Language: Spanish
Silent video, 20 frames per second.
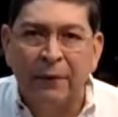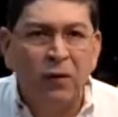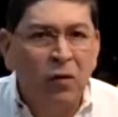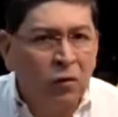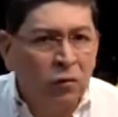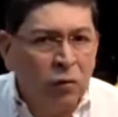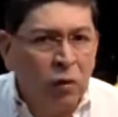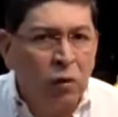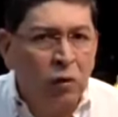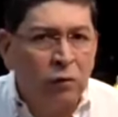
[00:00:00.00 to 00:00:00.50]

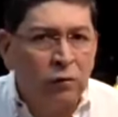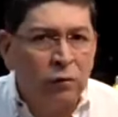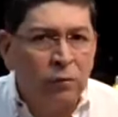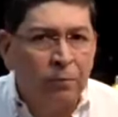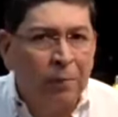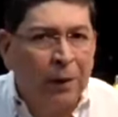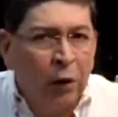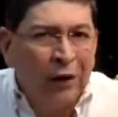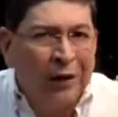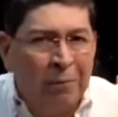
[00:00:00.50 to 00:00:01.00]
No todos,
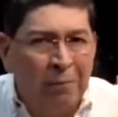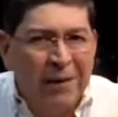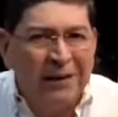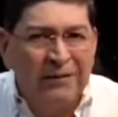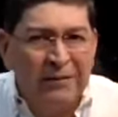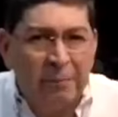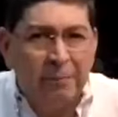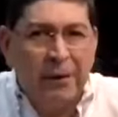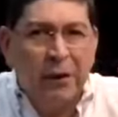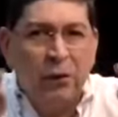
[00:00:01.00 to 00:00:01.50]
pero la
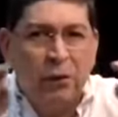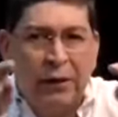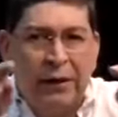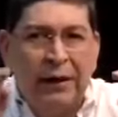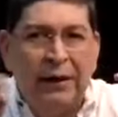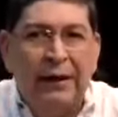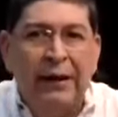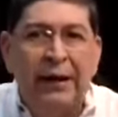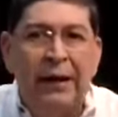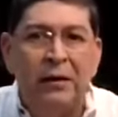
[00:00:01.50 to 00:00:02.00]
inmensa
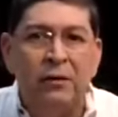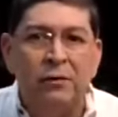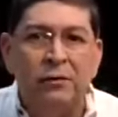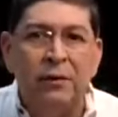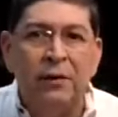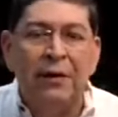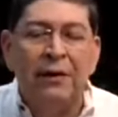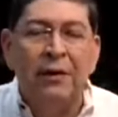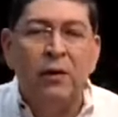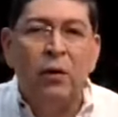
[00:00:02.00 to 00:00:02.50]
mayoría de ellos,
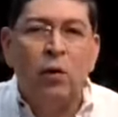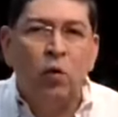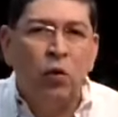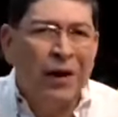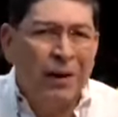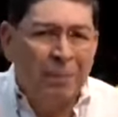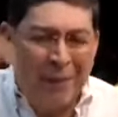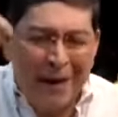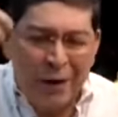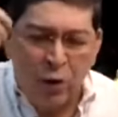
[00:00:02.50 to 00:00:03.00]

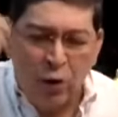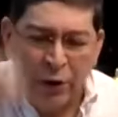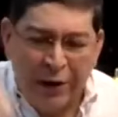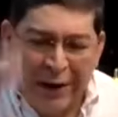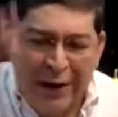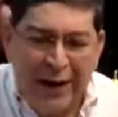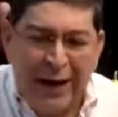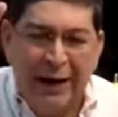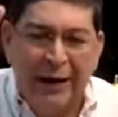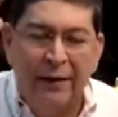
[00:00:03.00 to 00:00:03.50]
una
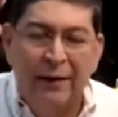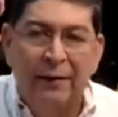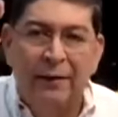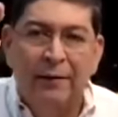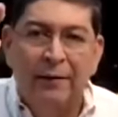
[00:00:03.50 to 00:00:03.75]
mayoría